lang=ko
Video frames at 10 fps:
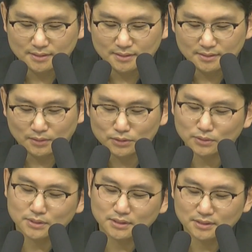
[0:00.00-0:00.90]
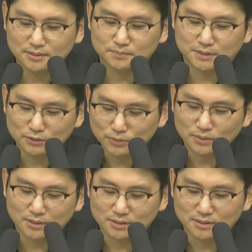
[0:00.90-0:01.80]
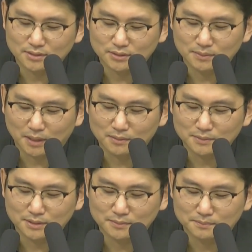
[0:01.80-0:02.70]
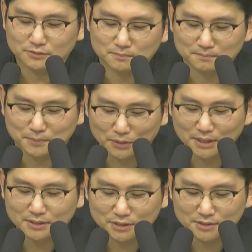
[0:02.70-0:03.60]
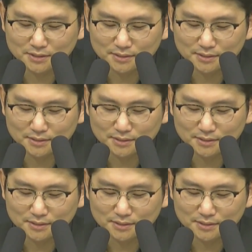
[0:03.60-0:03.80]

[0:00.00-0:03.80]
어떻게 디도가 그렇게 마음이 변하게 됐어요?